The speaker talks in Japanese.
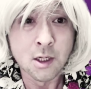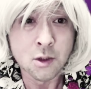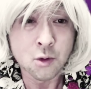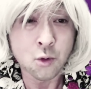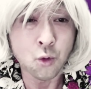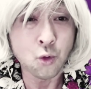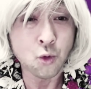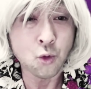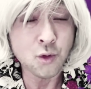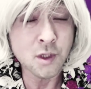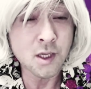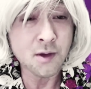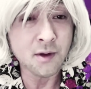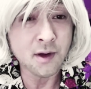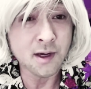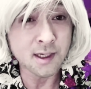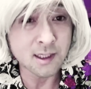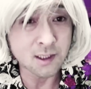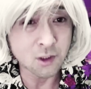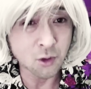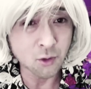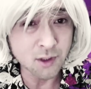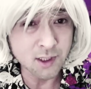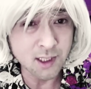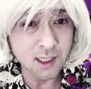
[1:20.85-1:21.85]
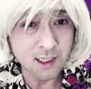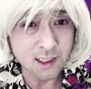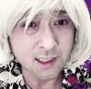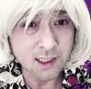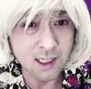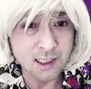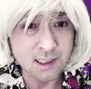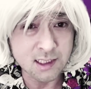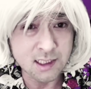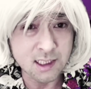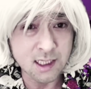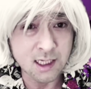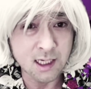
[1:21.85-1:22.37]
ここには一人で来
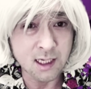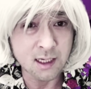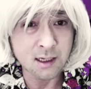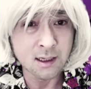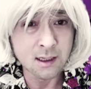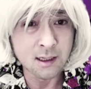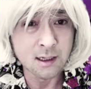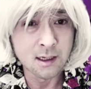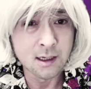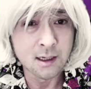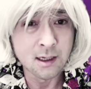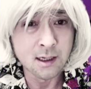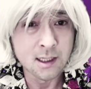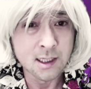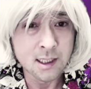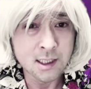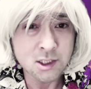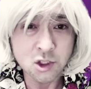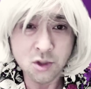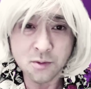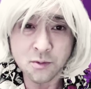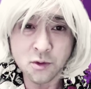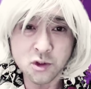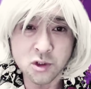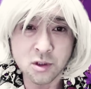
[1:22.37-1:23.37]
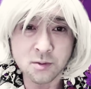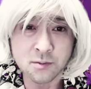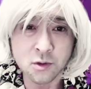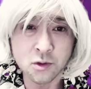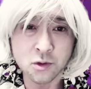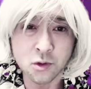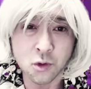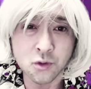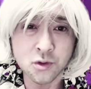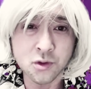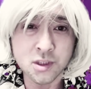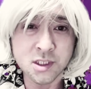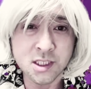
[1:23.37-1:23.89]
たしそもそも
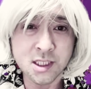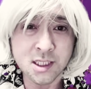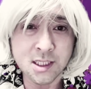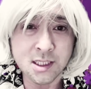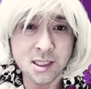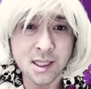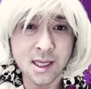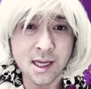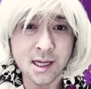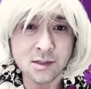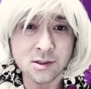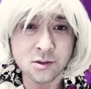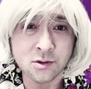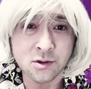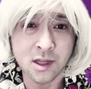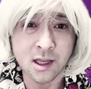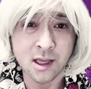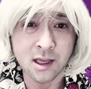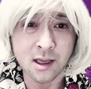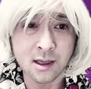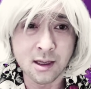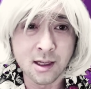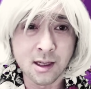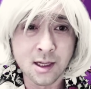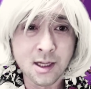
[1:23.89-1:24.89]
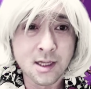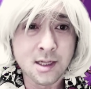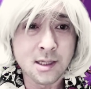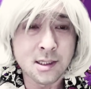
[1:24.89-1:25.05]
独身であるので